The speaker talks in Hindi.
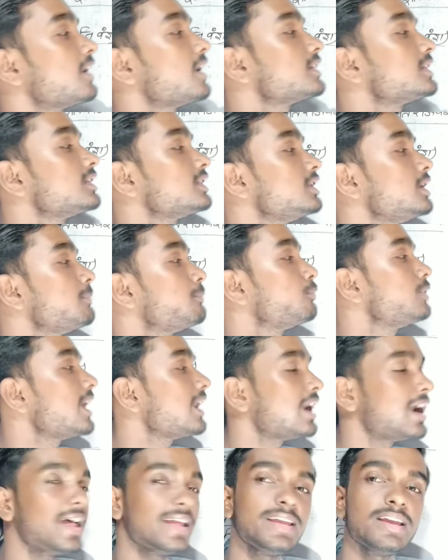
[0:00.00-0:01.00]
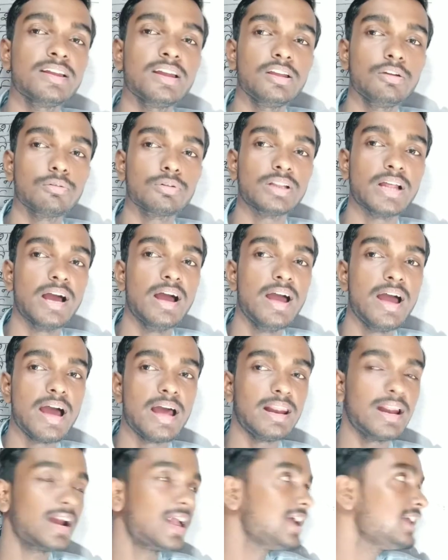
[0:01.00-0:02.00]
रहता तो ये पूरा लड़ाई नहीं होता
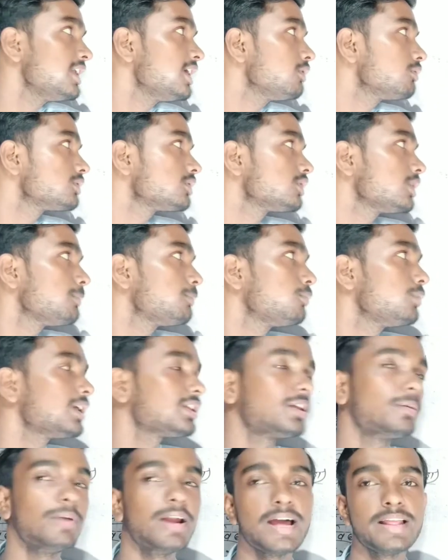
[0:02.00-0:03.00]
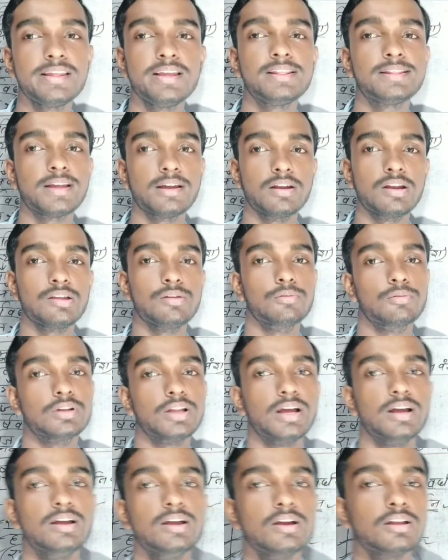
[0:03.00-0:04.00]
लड़ाई नहीं होता तो ये पूरा साम्राज्य इसका नहीं
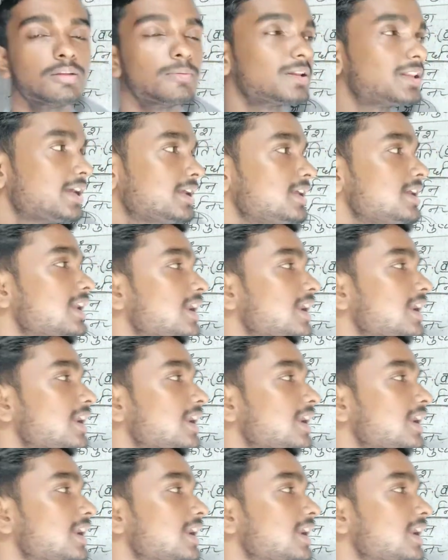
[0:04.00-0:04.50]
होता तो बताइए